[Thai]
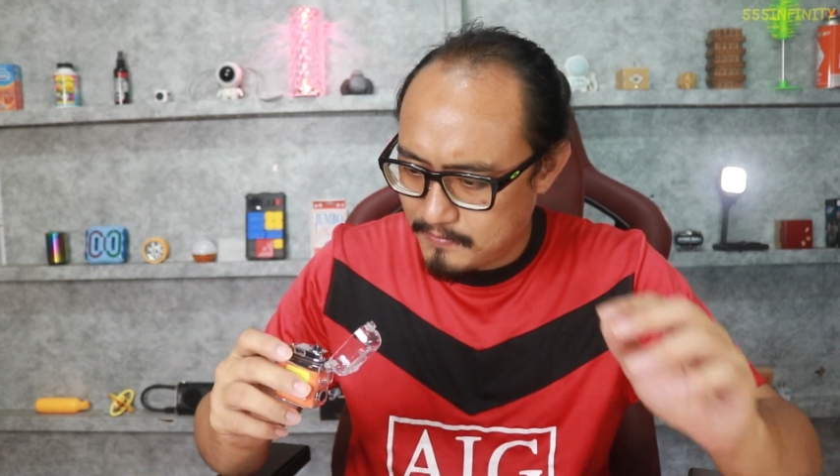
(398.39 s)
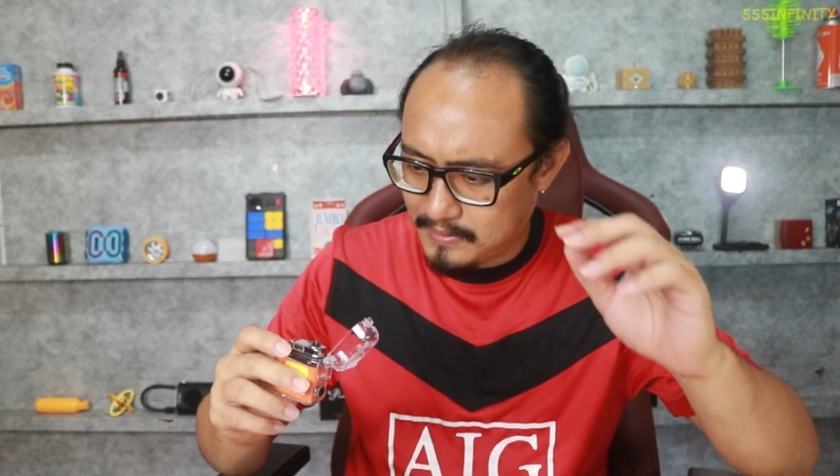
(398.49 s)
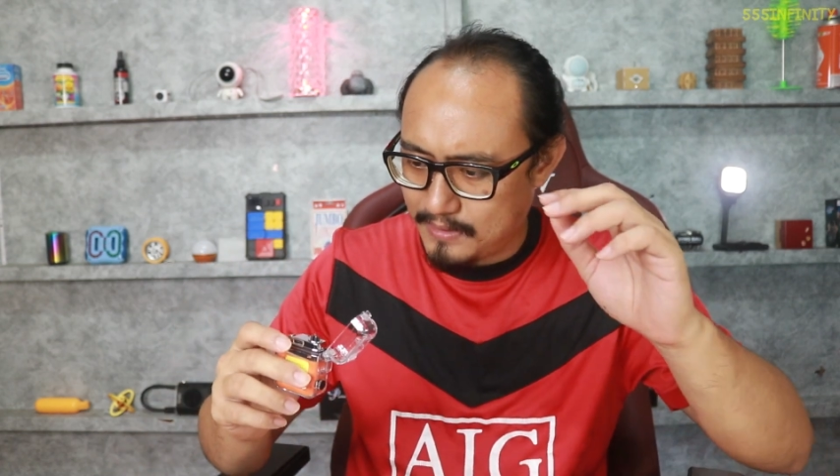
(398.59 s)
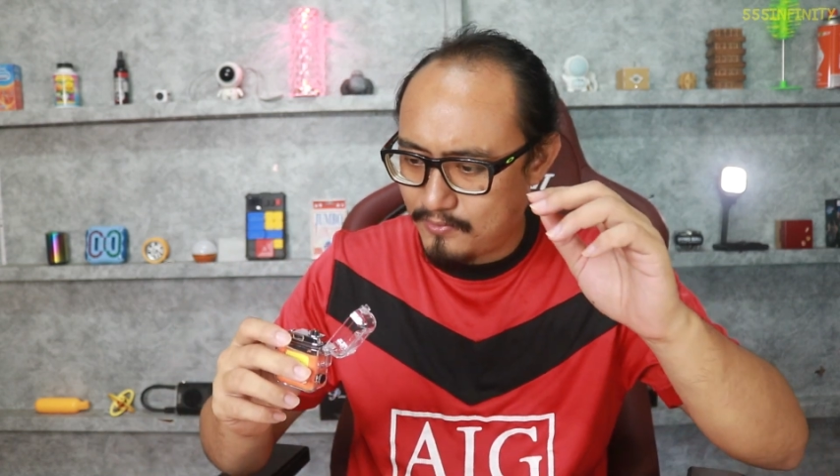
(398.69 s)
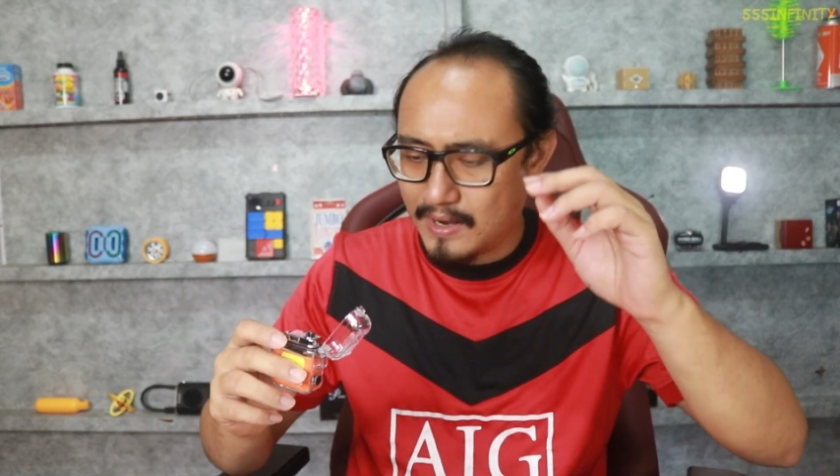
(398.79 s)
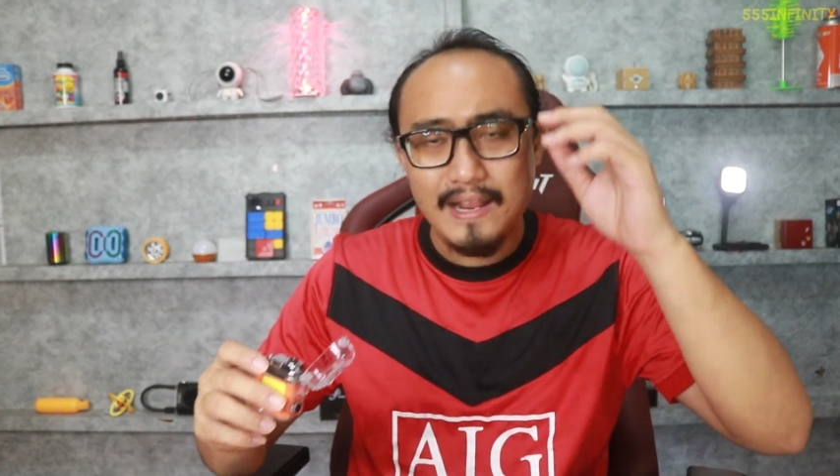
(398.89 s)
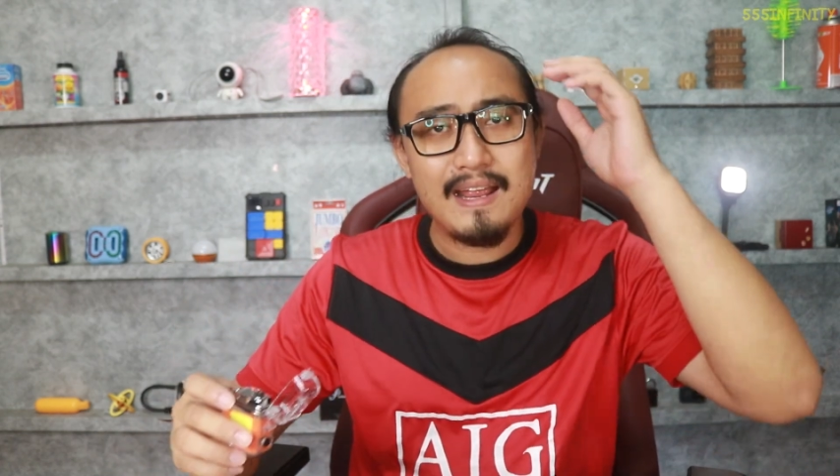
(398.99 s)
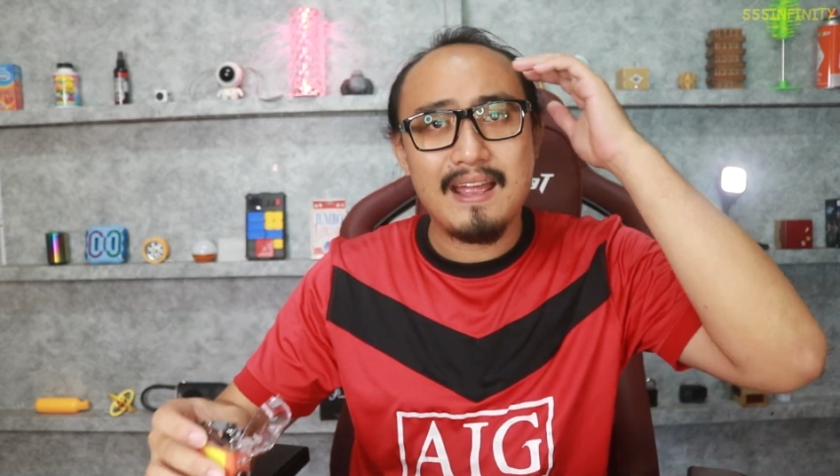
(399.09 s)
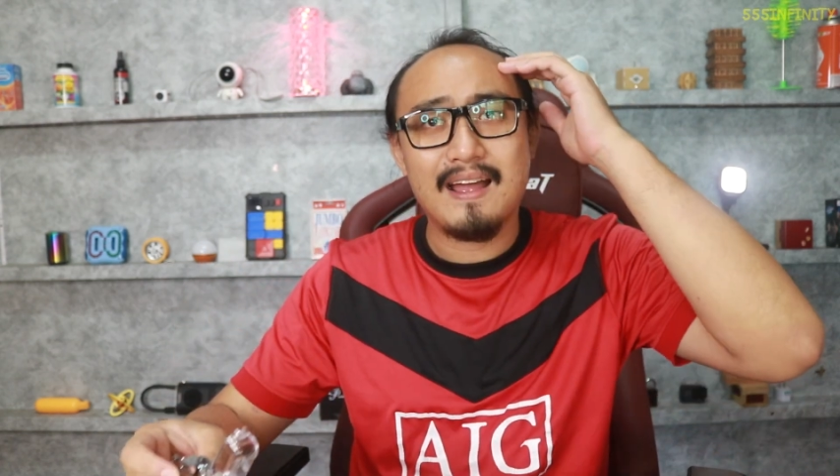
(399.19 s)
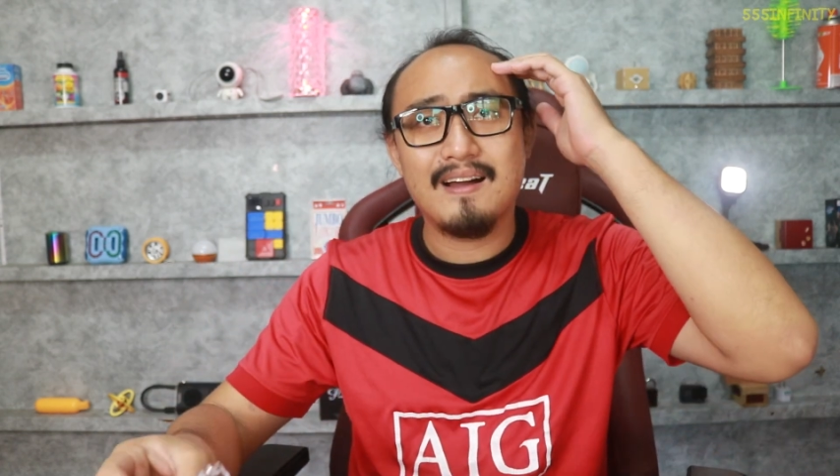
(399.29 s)
มันติดไฟได้
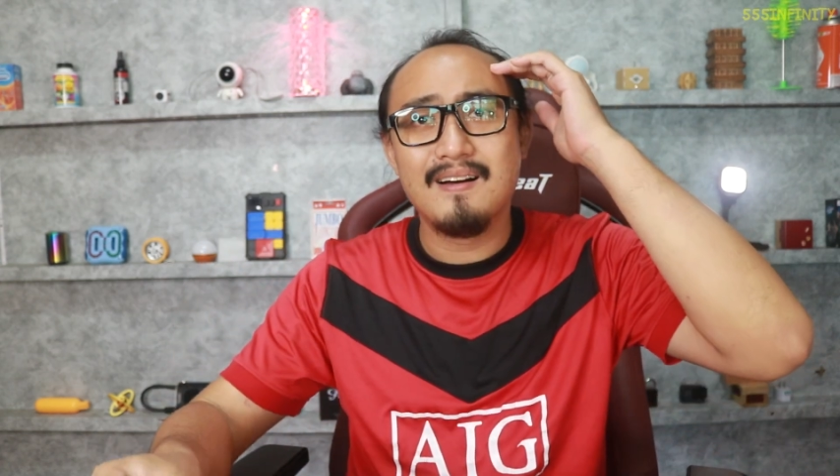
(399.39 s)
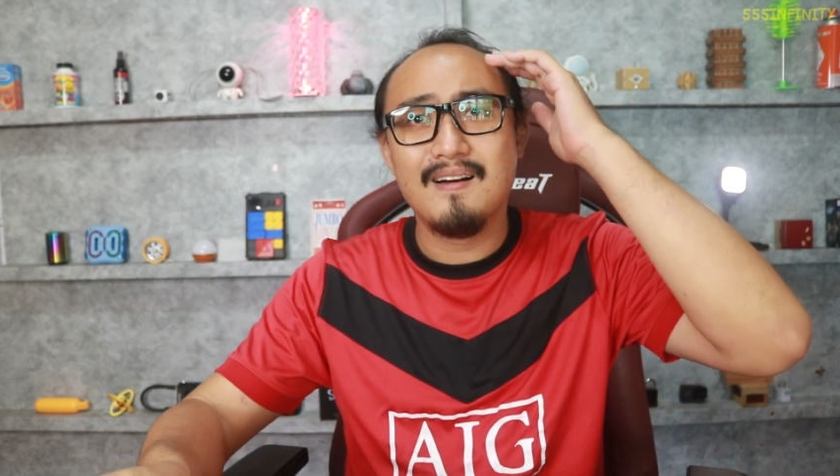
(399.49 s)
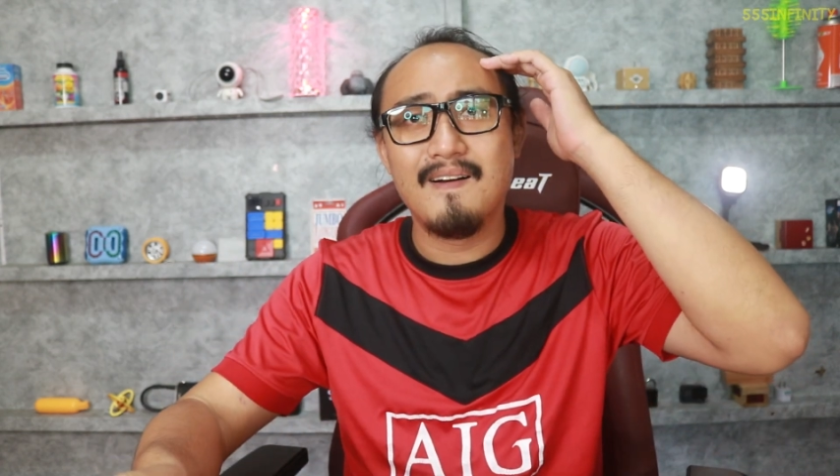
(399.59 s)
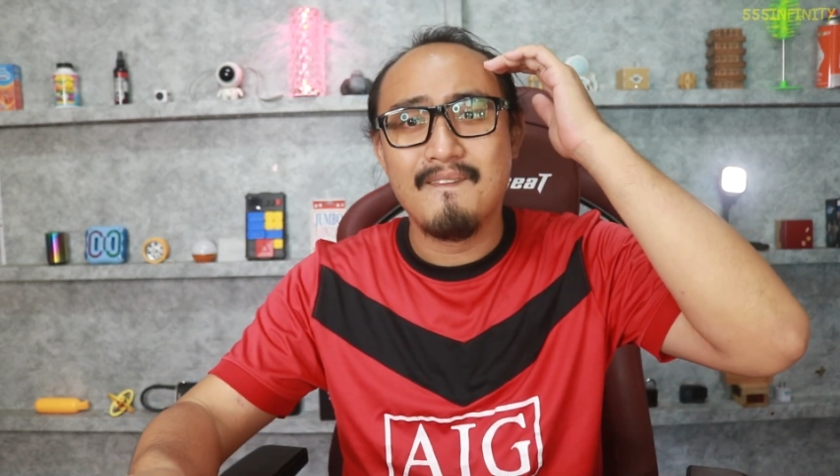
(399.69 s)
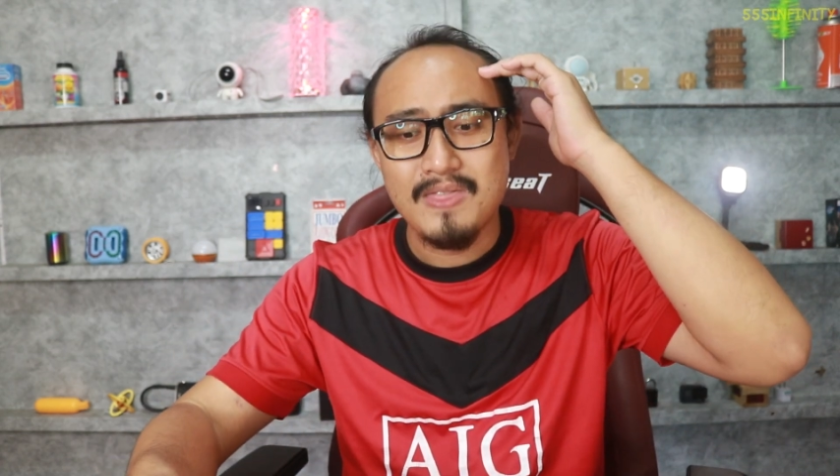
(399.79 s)
ไงอ่ะเออ